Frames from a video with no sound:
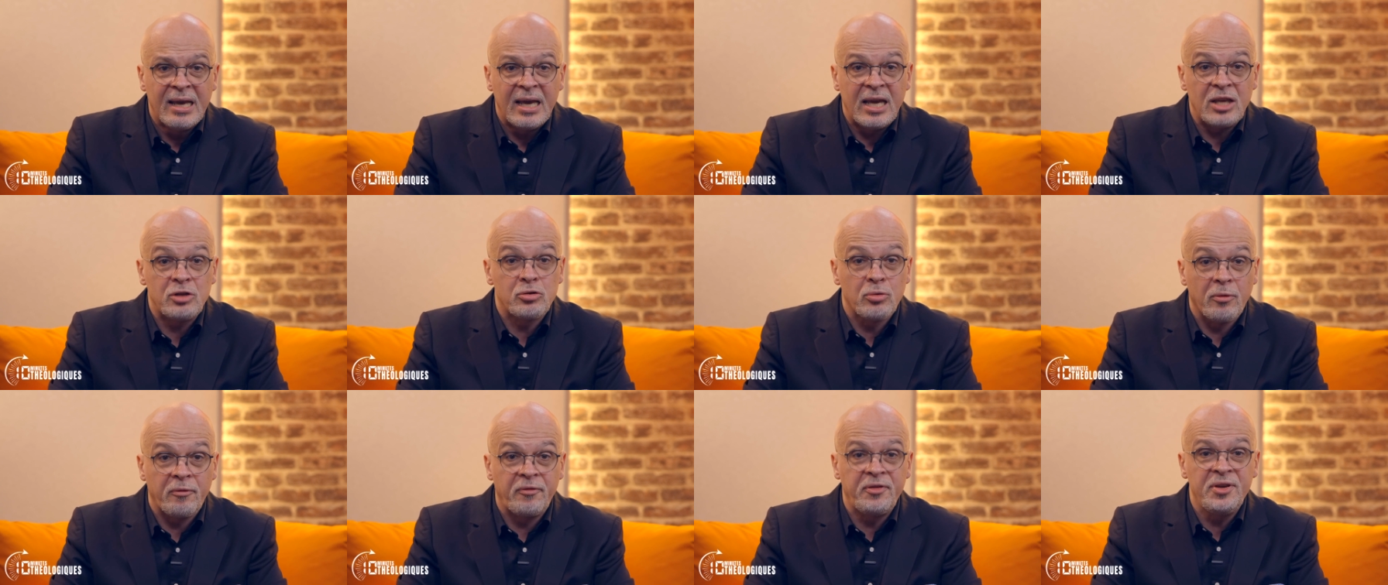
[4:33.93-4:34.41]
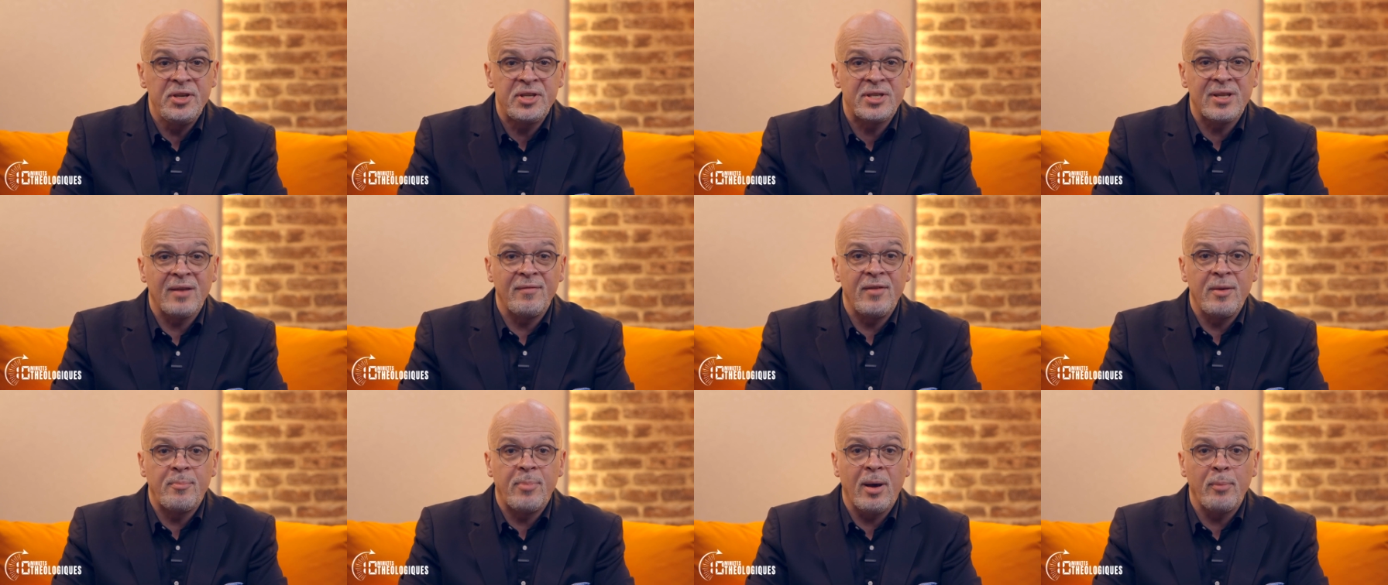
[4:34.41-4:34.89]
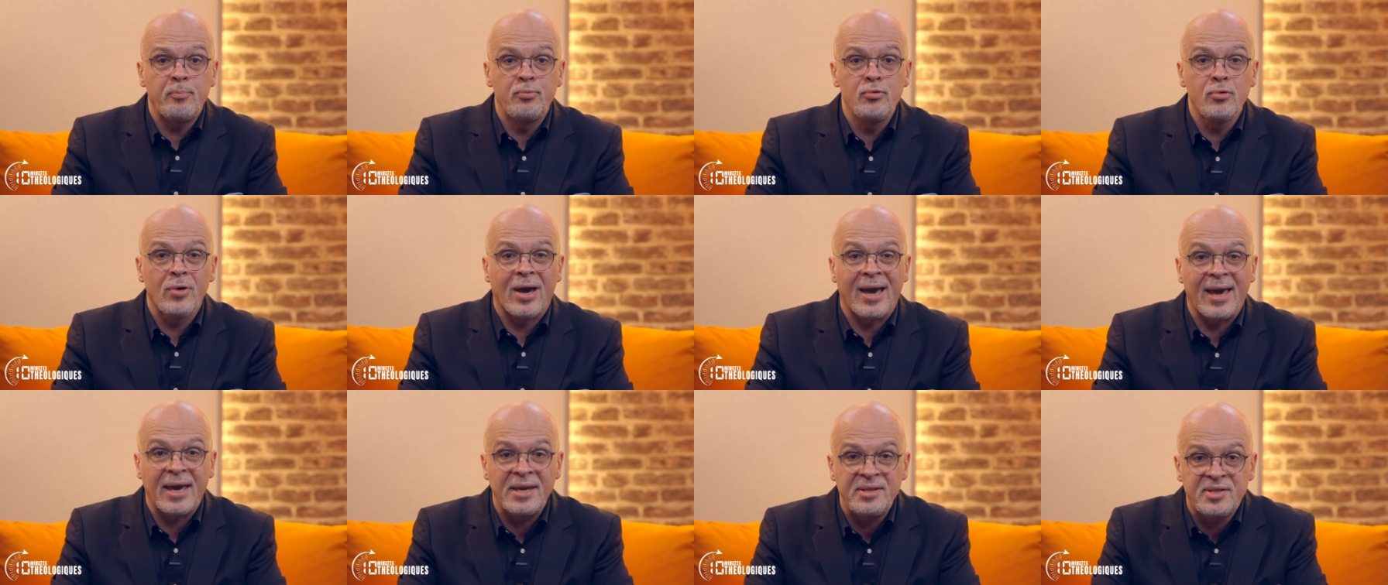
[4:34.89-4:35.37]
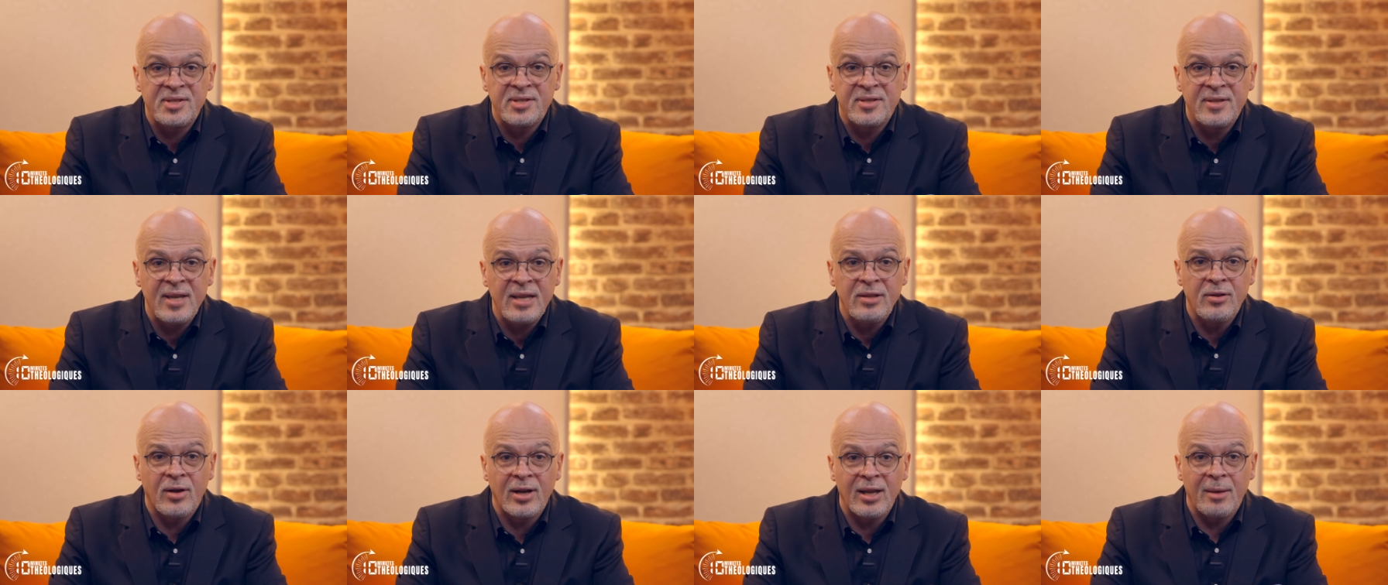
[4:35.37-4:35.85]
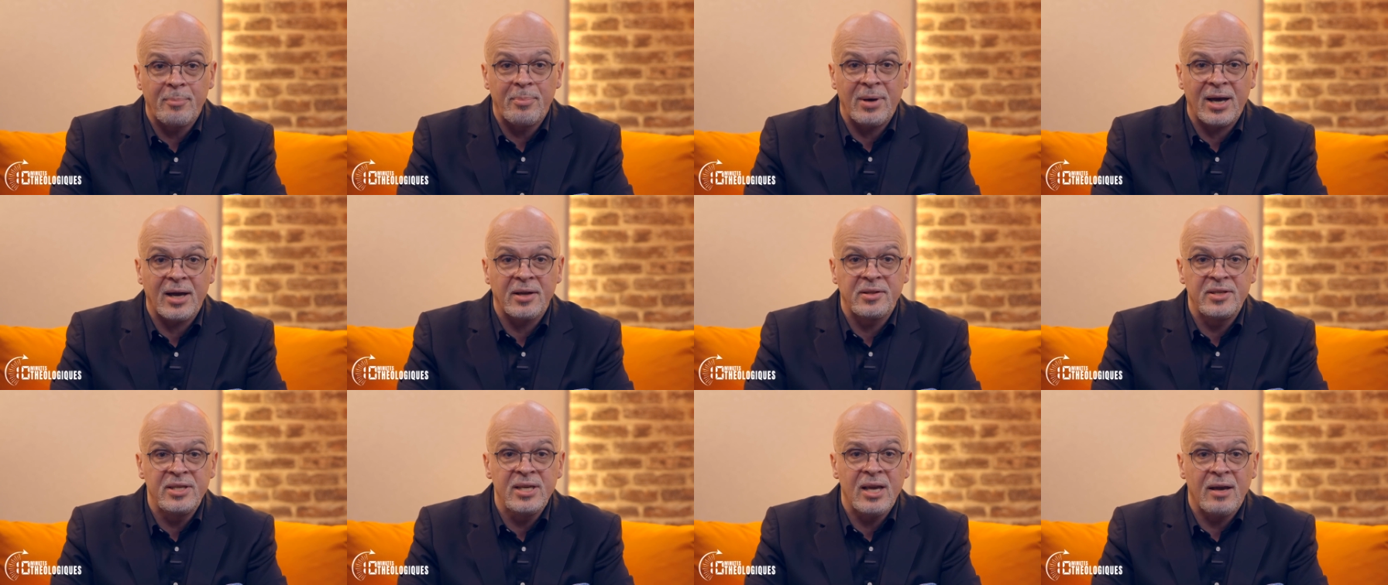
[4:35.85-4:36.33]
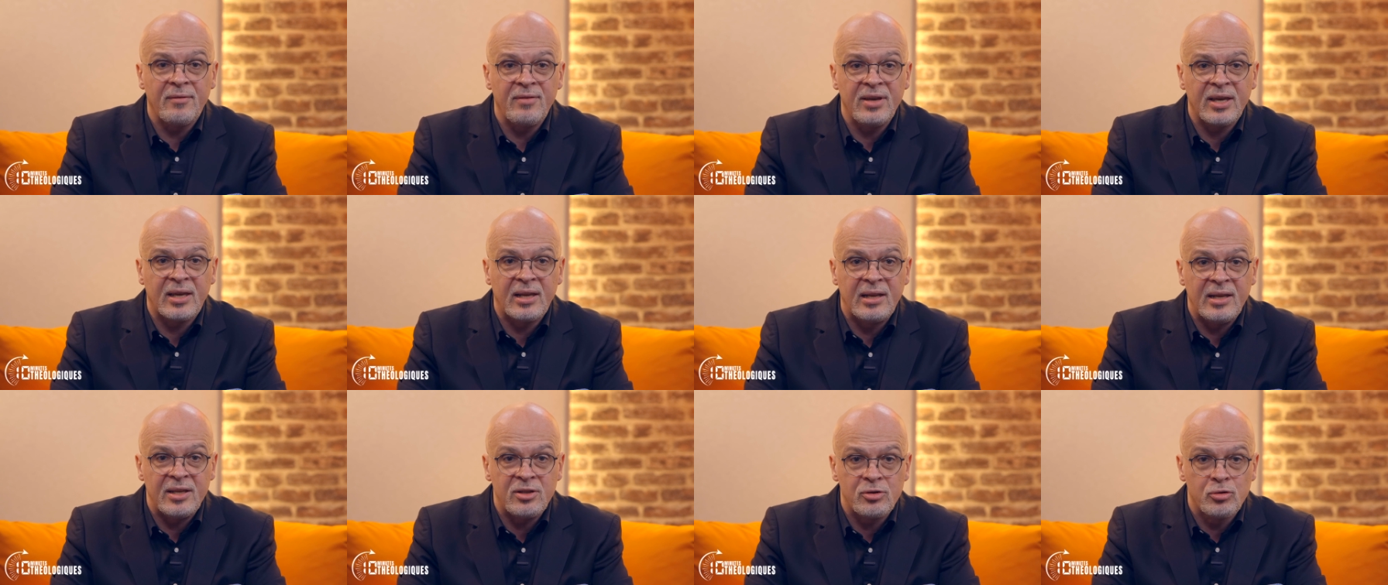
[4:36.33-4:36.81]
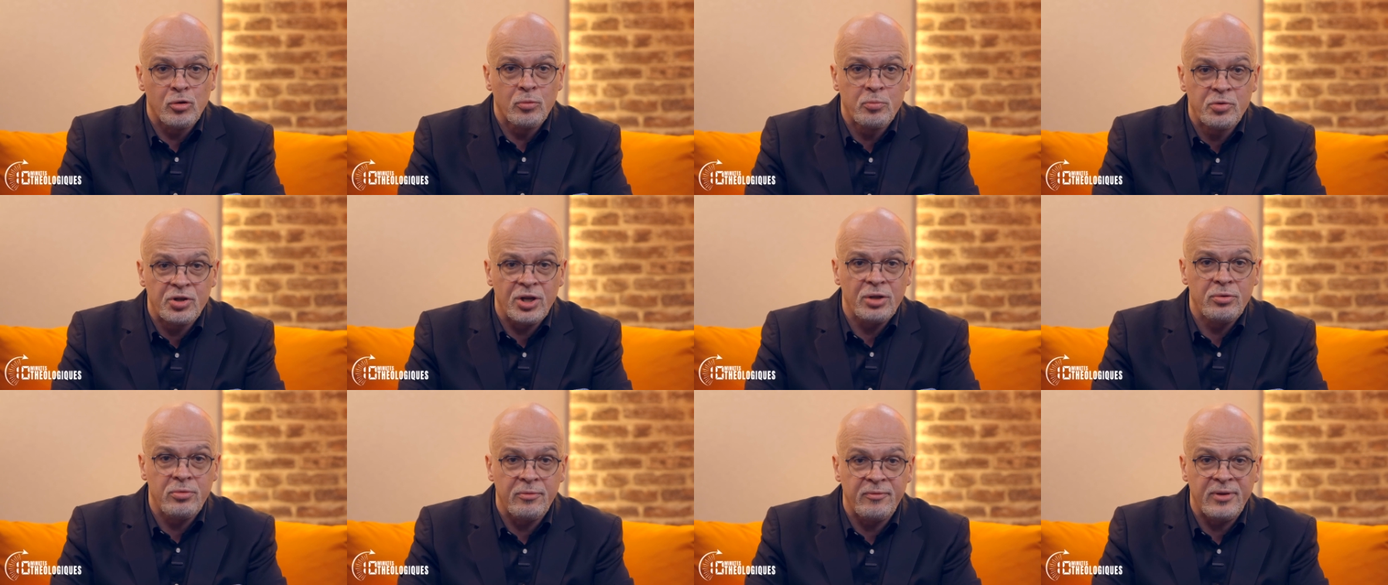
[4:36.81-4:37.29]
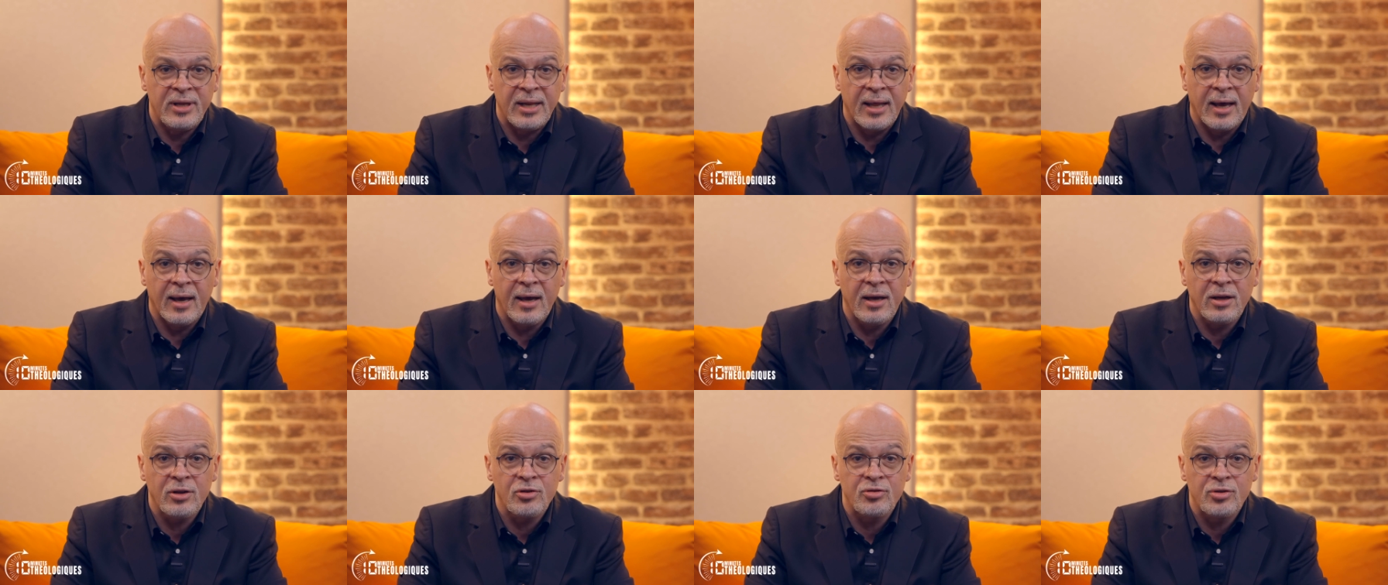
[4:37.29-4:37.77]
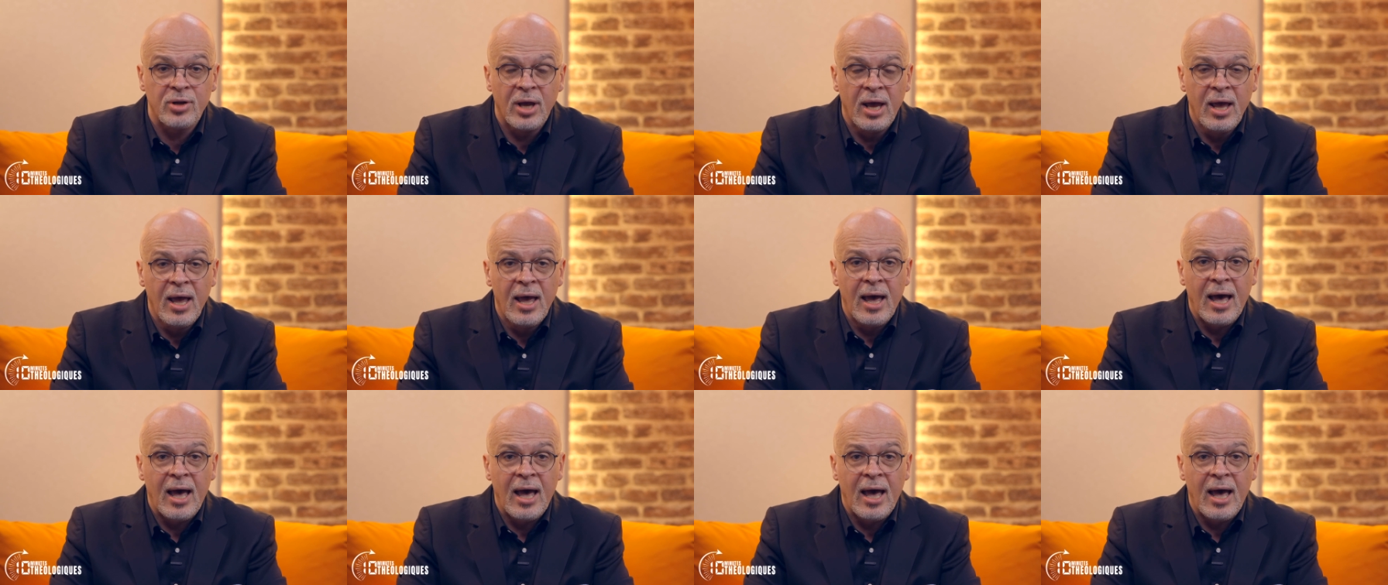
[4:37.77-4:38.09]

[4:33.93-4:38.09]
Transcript: et son fils n'avait pas pu rester dans la partie avec les objets du village.